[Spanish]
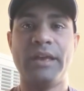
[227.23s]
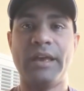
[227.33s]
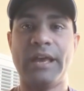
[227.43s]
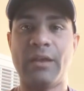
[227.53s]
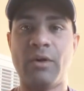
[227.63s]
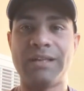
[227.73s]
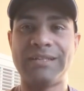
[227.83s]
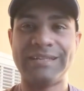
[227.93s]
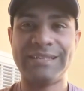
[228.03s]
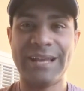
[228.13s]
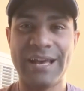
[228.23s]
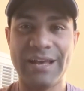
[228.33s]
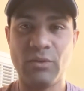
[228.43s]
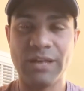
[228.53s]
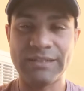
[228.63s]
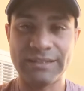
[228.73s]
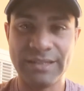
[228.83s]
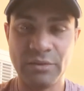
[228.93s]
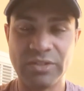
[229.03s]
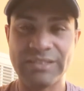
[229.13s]
eh, que los, asesina, los,
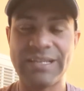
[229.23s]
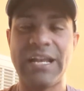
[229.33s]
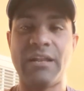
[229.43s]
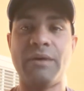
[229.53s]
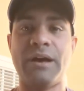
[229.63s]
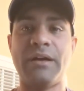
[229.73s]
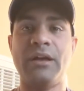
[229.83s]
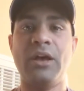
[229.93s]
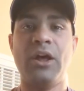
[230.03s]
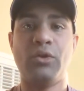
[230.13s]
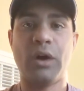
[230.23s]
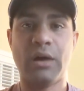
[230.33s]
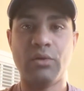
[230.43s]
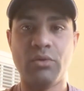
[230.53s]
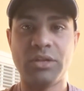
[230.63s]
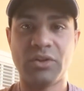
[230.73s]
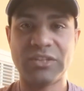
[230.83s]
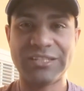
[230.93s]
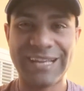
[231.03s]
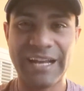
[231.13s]
asesinos se salvan, los
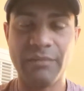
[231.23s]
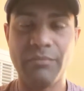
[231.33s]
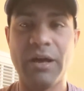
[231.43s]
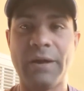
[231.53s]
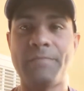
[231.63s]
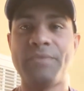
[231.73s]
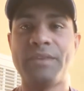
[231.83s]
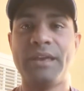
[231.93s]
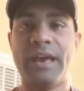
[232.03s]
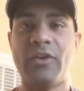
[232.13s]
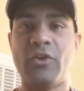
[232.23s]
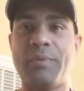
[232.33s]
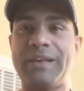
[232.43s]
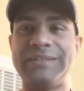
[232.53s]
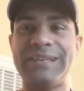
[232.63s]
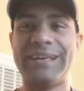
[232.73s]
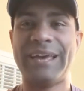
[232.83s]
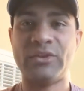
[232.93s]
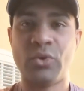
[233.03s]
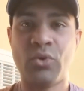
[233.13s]
adúlteros se salvan. Ellos piensan
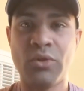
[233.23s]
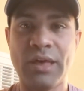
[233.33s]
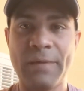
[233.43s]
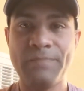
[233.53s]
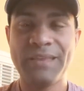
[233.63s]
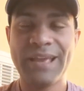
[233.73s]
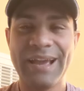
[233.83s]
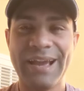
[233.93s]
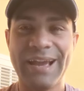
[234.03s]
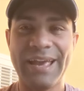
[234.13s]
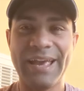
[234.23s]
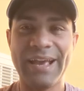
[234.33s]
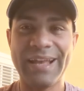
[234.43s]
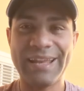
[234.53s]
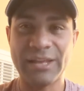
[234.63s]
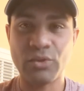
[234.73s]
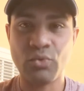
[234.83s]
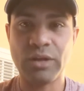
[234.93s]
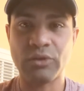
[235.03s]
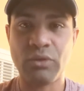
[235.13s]
que toda eh,
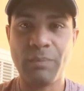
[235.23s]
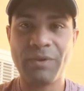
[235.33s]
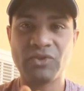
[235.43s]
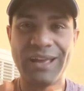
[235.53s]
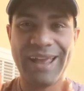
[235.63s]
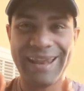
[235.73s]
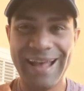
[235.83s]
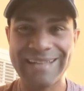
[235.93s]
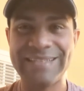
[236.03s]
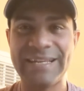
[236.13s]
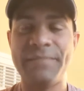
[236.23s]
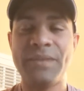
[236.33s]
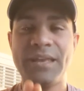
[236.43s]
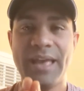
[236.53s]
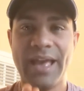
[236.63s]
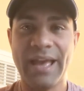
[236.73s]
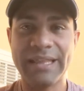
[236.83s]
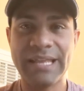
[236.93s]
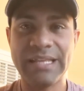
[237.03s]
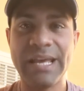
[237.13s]
criatura, toda persona que nace en
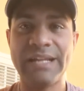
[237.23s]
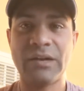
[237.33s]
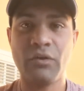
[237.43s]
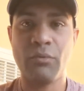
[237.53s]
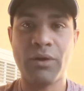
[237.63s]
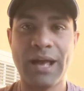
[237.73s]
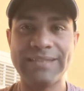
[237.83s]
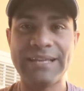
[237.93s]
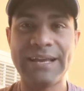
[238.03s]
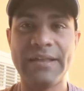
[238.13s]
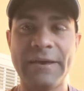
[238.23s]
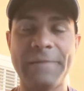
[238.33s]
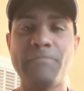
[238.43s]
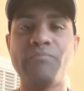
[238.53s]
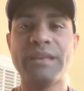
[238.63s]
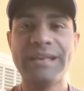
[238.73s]
esta tierra, como nace en Adán,